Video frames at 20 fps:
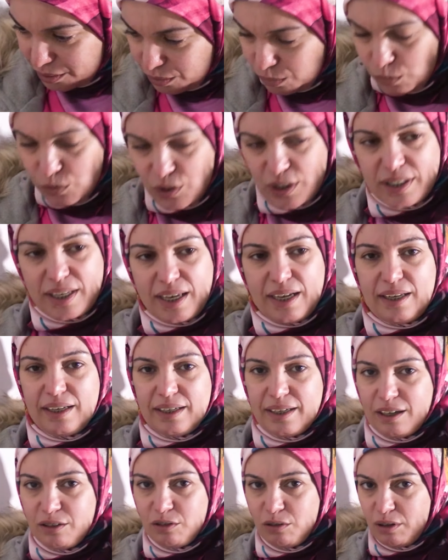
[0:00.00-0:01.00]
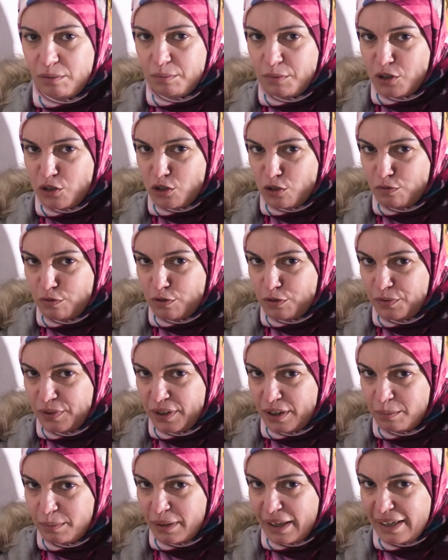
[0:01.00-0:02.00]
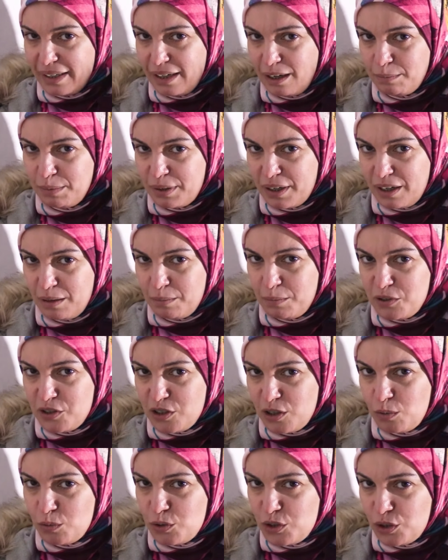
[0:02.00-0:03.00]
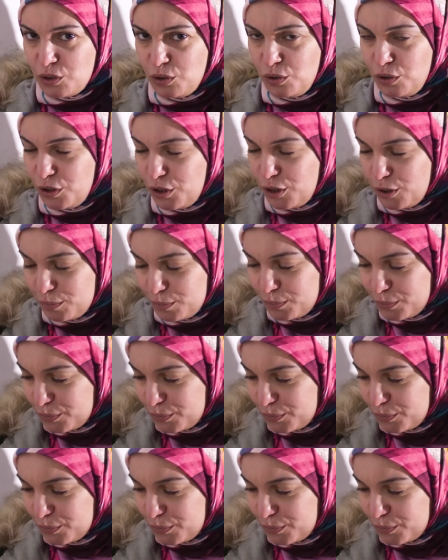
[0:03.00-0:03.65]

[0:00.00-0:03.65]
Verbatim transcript: الجزائريين هادو لما يشوفوا فيك من خلال برنامجنا واش تقول لهم